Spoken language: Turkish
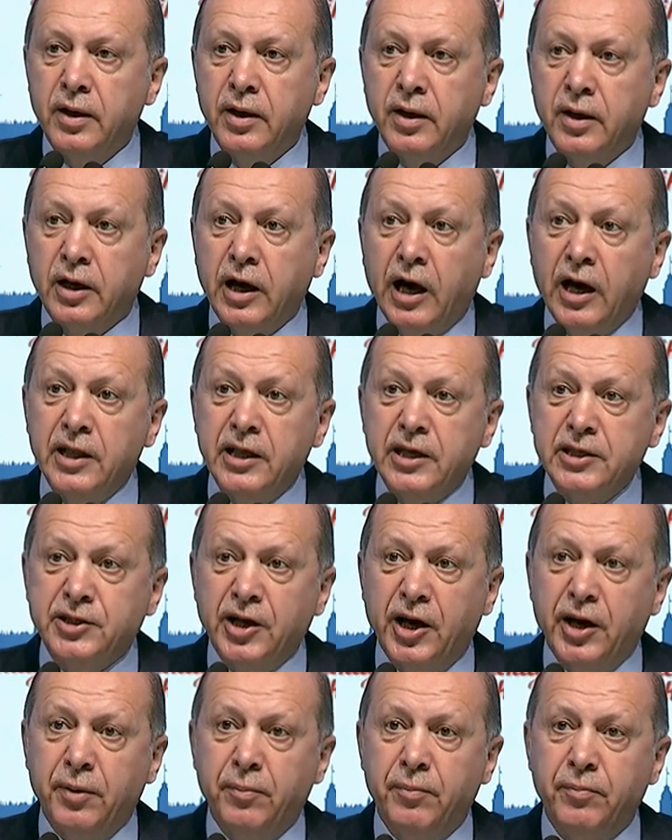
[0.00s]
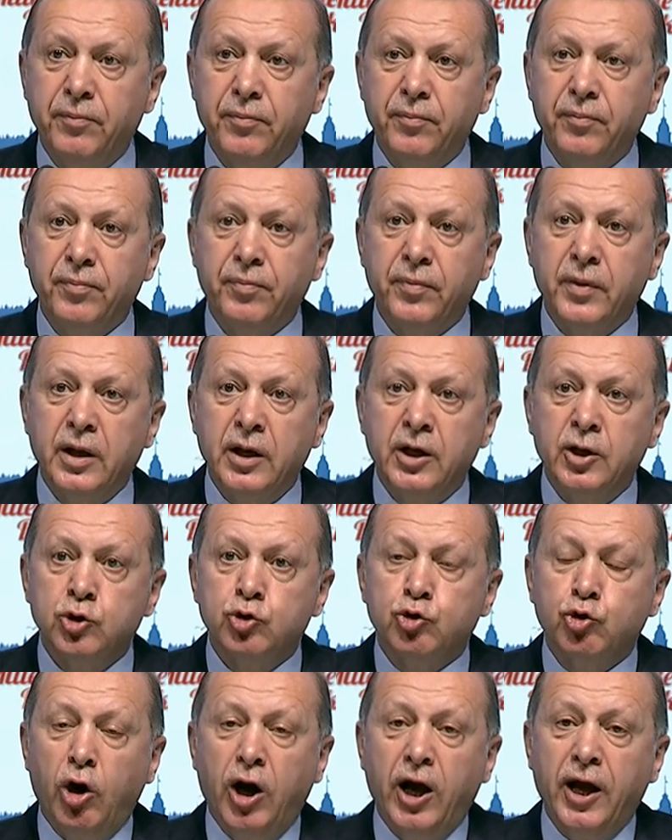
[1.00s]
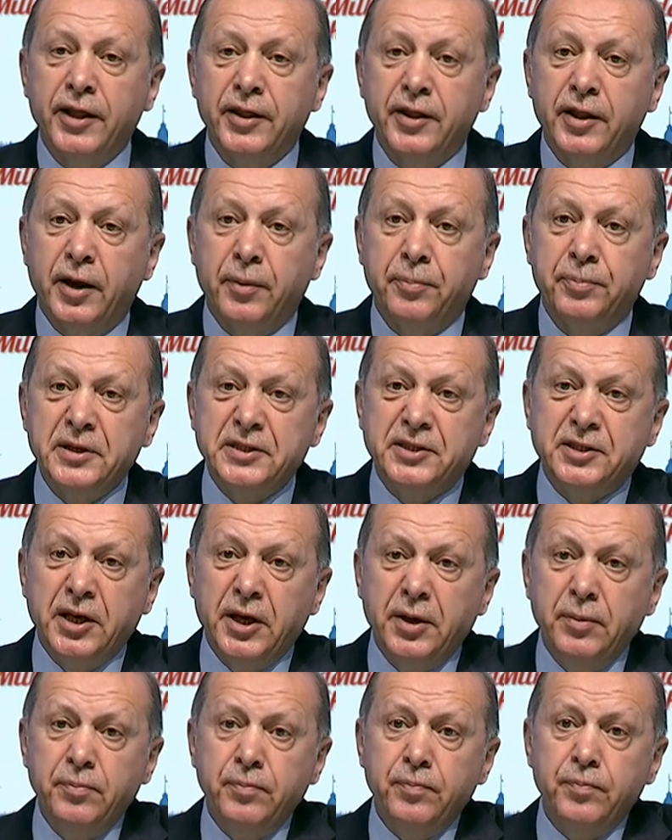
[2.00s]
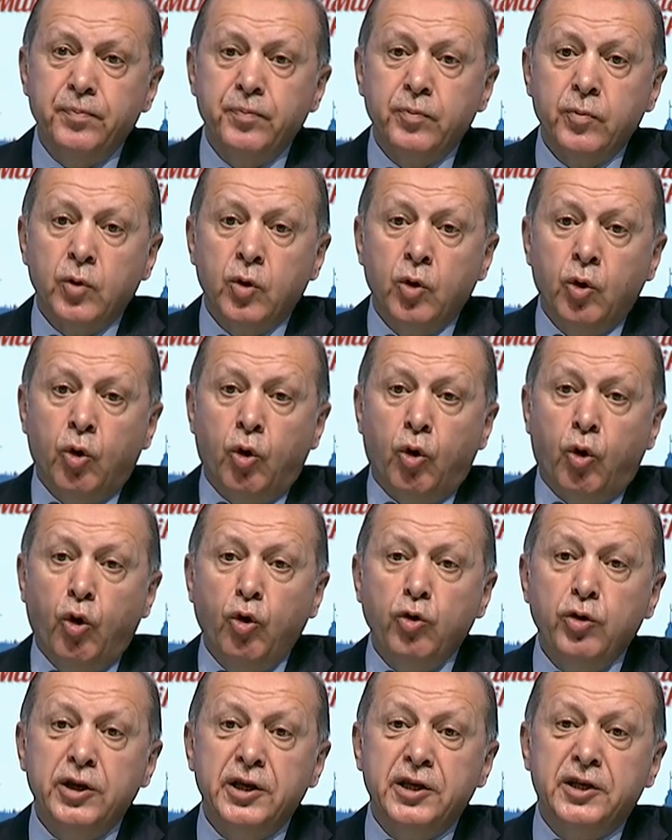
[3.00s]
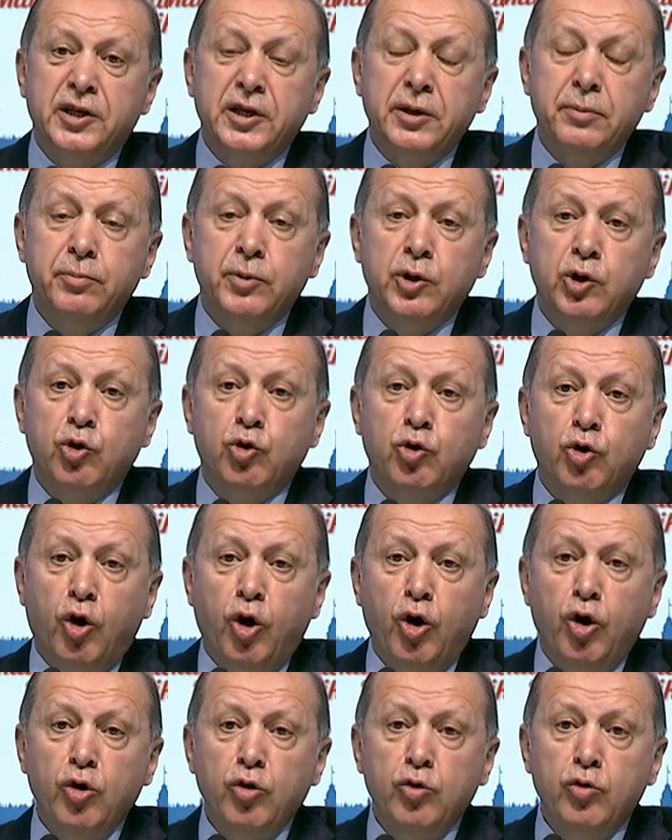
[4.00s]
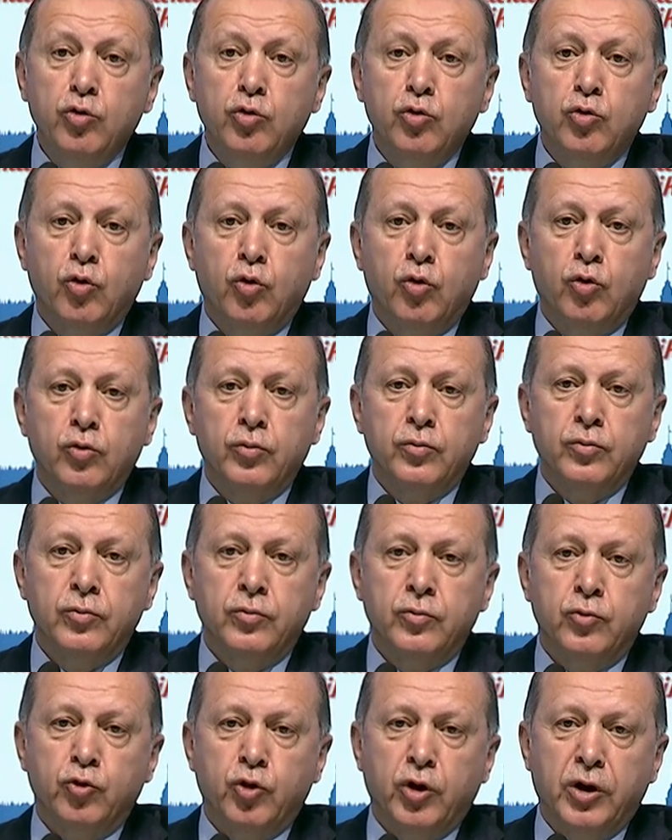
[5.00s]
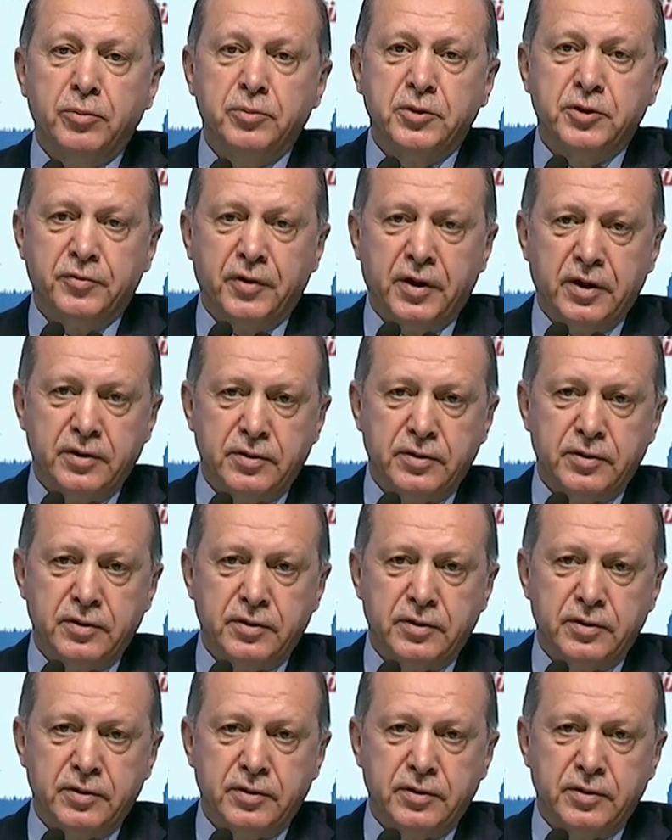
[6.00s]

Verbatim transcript: kardeşlerim şu anda bizim 12 milyon üyemiz var.